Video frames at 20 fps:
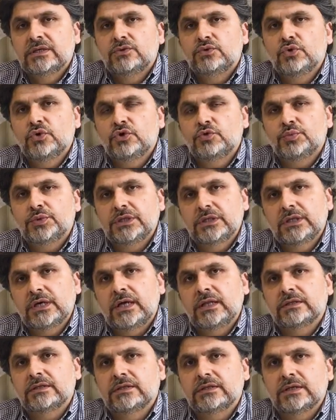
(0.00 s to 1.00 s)
4000'in
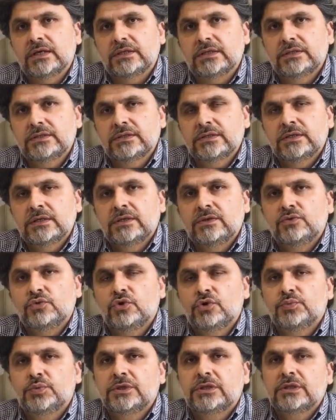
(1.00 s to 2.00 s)
altındadır.
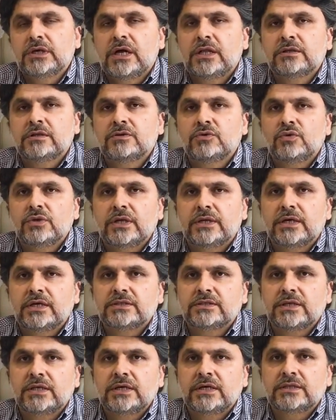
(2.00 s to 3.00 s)
4000'in altında olan
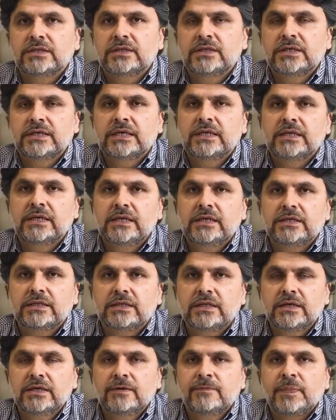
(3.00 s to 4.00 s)
hastalarda da
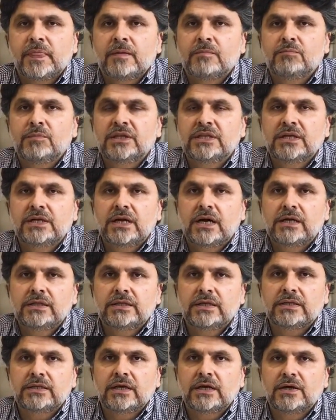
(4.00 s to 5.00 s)
genellikle medikal
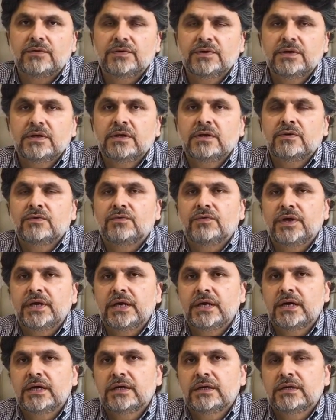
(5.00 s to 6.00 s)
tedavi
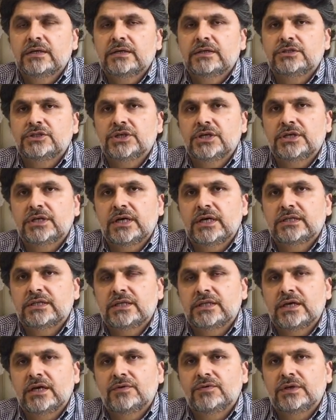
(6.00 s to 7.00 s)
veya cerrahi
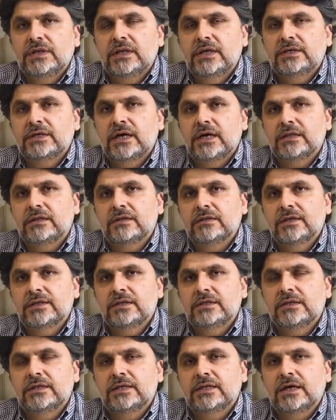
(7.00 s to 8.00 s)
tedaviyle rahatlıkla
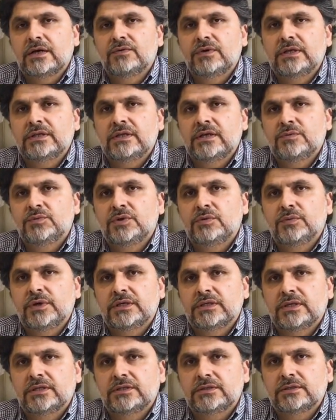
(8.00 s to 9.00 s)
tedavi
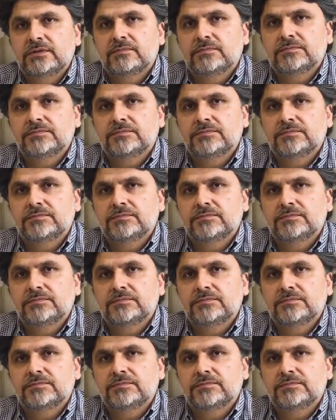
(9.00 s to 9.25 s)
edilebilmektedir.